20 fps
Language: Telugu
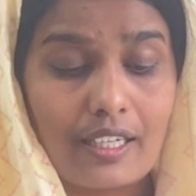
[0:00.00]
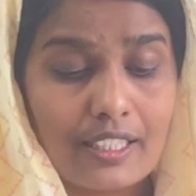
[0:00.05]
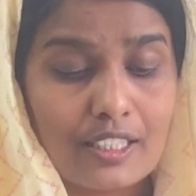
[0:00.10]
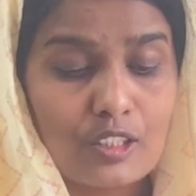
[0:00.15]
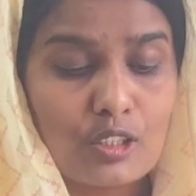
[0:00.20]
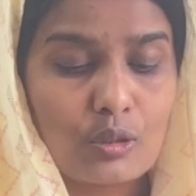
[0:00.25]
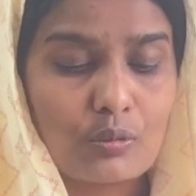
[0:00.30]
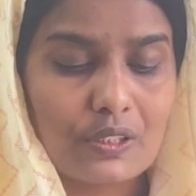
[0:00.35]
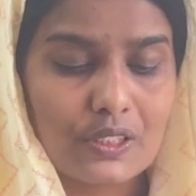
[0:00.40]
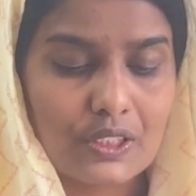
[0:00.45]

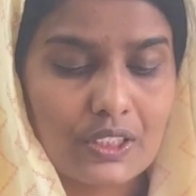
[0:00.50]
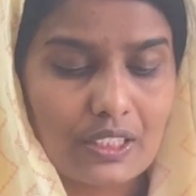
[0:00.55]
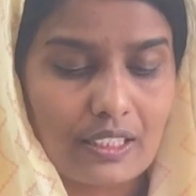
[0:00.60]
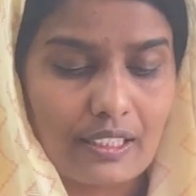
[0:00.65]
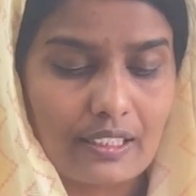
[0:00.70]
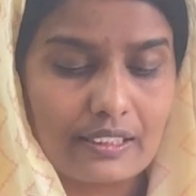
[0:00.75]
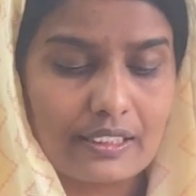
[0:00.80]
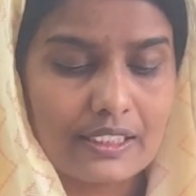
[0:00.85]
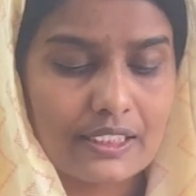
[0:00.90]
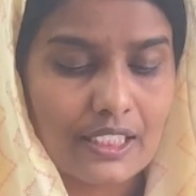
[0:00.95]
ఐదో
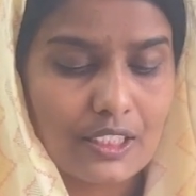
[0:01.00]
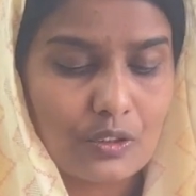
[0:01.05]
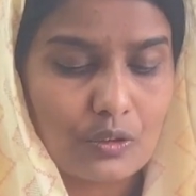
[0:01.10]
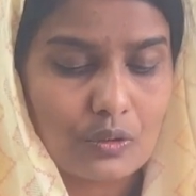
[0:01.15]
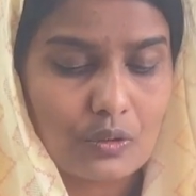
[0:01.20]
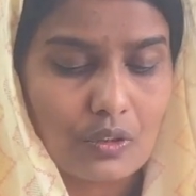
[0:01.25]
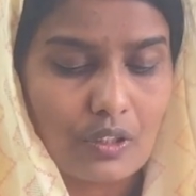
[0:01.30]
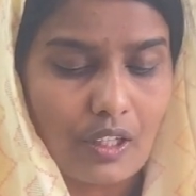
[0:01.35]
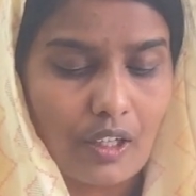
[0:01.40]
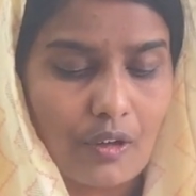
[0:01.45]
వచనాన్ని
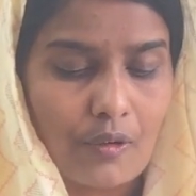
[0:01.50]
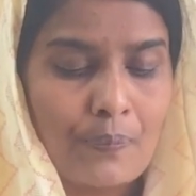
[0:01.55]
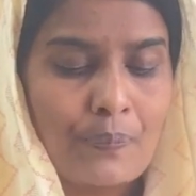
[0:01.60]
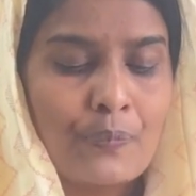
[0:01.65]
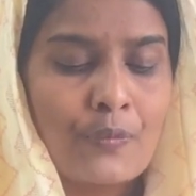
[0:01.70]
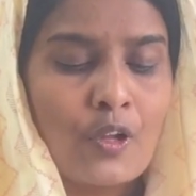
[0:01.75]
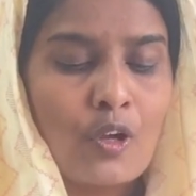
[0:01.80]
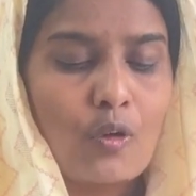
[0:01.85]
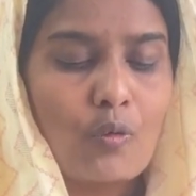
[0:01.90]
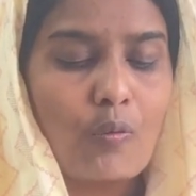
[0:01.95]
చదువుతున్నాను
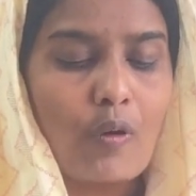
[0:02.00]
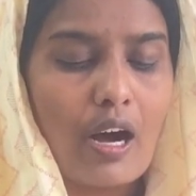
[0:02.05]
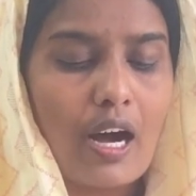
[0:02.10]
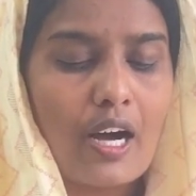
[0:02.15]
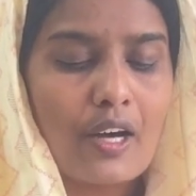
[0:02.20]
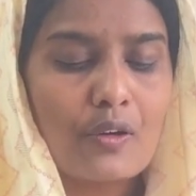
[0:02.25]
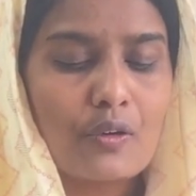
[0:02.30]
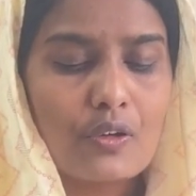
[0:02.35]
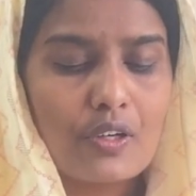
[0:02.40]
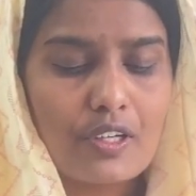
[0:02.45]

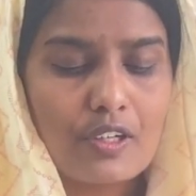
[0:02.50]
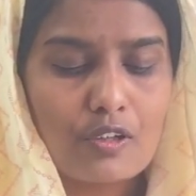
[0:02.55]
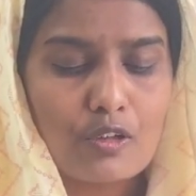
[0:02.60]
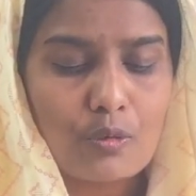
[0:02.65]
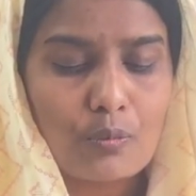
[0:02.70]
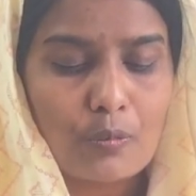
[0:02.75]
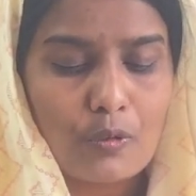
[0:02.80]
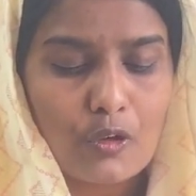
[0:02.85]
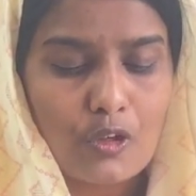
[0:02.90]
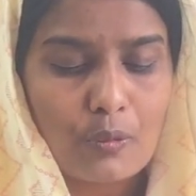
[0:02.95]
వారు
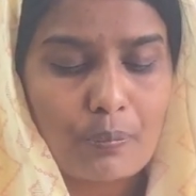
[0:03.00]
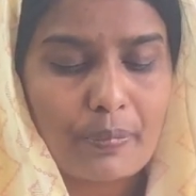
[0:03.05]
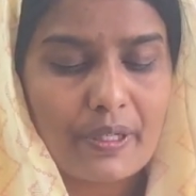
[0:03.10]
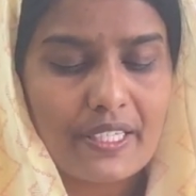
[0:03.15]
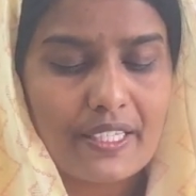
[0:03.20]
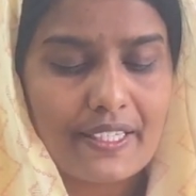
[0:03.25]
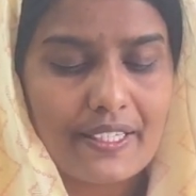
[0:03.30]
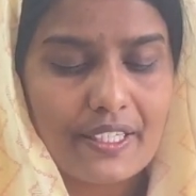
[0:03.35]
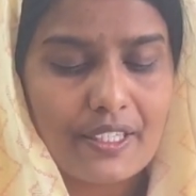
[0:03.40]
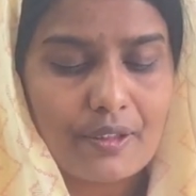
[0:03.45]
నీకు
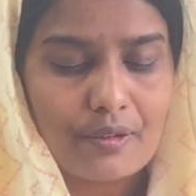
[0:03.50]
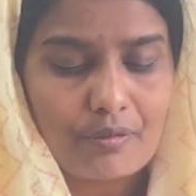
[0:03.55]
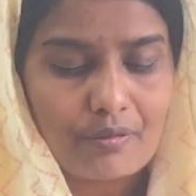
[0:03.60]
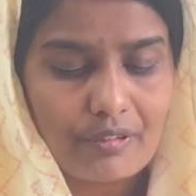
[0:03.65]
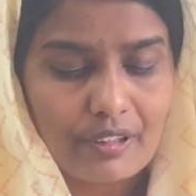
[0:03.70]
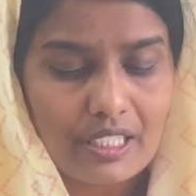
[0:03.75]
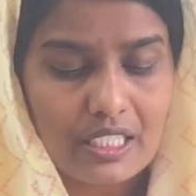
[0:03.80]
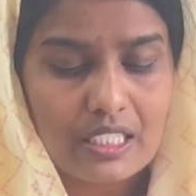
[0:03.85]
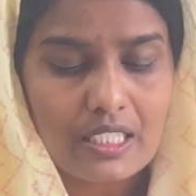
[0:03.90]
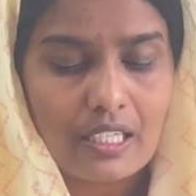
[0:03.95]
మొరపెట్టి
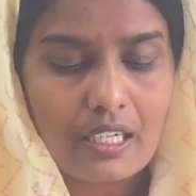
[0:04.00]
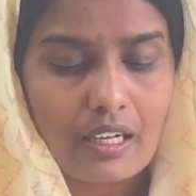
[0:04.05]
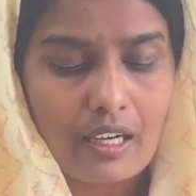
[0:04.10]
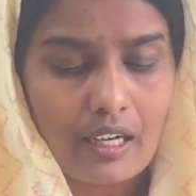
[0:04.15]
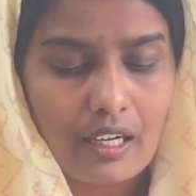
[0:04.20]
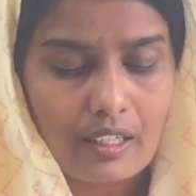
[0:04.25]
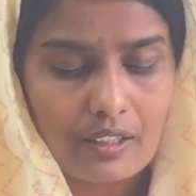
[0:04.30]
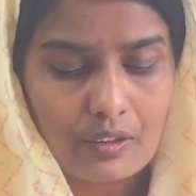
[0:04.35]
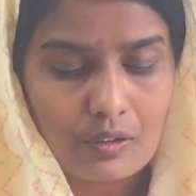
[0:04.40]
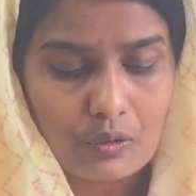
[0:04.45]
విడుదల
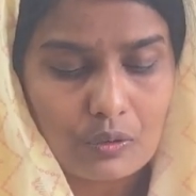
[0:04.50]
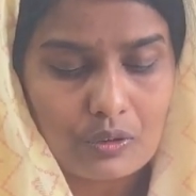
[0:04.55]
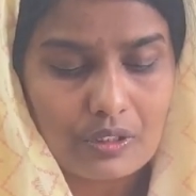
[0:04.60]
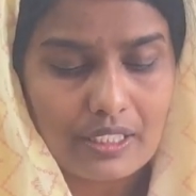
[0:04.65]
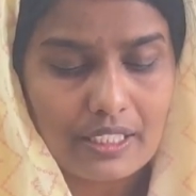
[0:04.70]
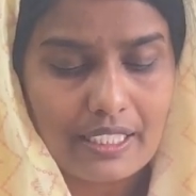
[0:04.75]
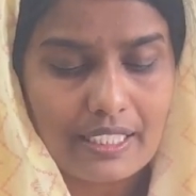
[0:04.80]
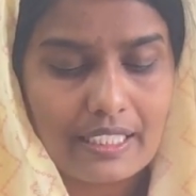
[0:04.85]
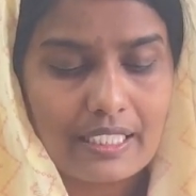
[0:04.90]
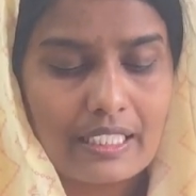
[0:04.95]

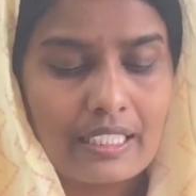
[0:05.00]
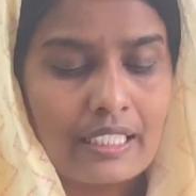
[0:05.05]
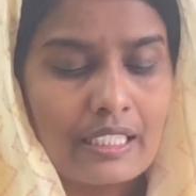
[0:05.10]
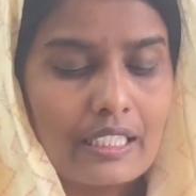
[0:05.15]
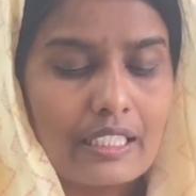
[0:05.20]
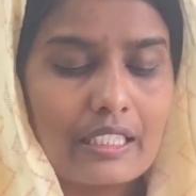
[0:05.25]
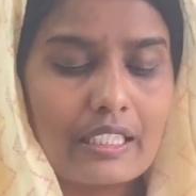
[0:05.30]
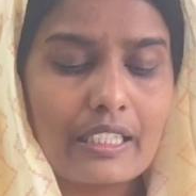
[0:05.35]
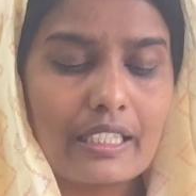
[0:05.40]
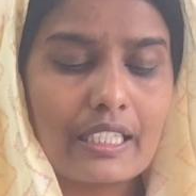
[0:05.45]
నొందిరి
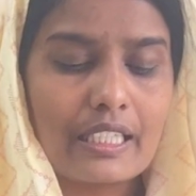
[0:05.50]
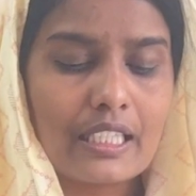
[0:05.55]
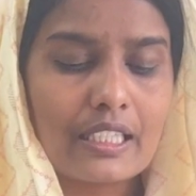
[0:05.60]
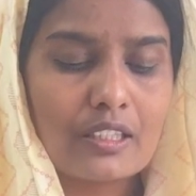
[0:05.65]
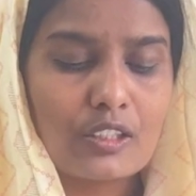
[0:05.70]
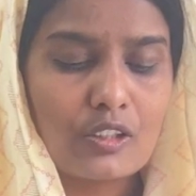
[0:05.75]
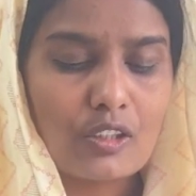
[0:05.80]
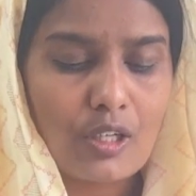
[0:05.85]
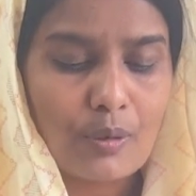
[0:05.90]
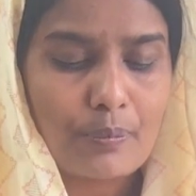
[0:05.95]

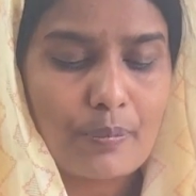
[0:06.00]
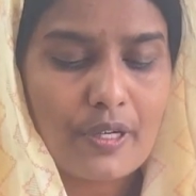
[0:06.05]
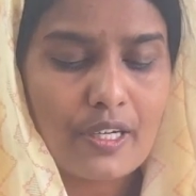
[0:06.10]
నీయందు